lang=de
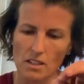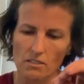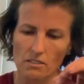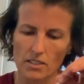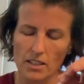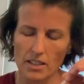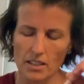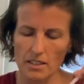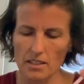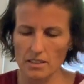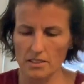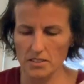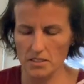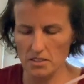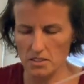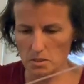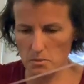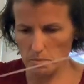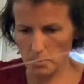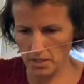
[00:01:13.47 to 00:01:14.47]
weil
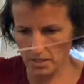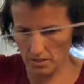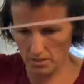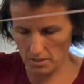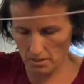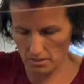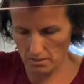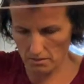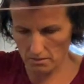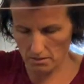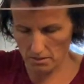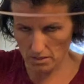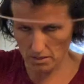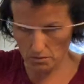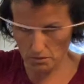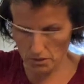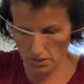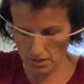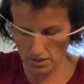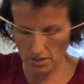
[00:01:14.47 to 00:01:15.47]
dieses Bändchen, das
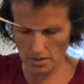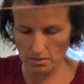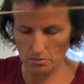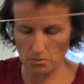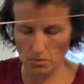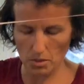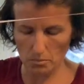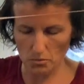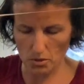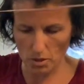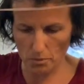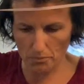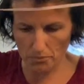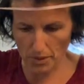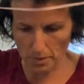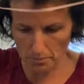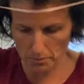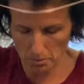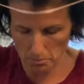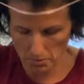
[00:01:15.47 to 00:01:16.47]
wird dann am Kopf
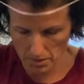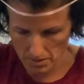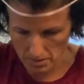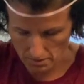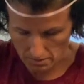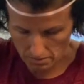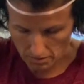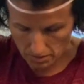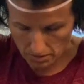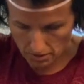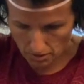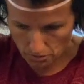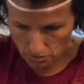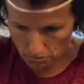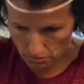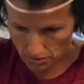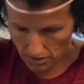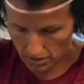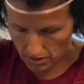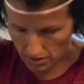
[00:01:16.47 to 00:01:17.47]
abgemessen,
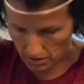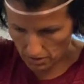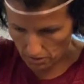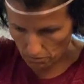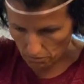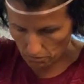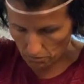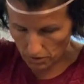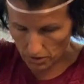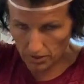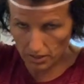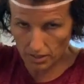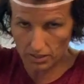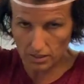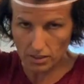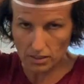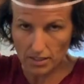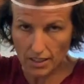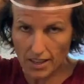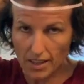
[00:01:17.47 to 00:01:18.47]
genauso ähnlich, und wird dann
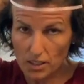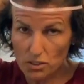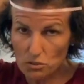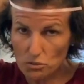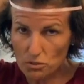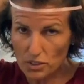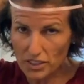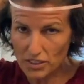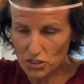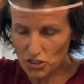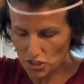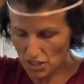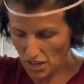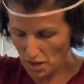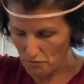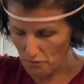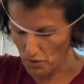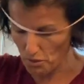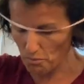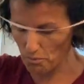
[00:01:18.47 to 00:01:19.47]
danach zu einer
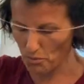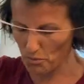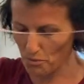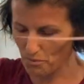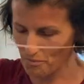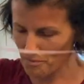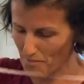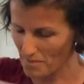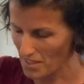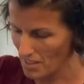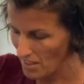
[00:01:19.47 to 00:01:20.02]
Schleife gebunden.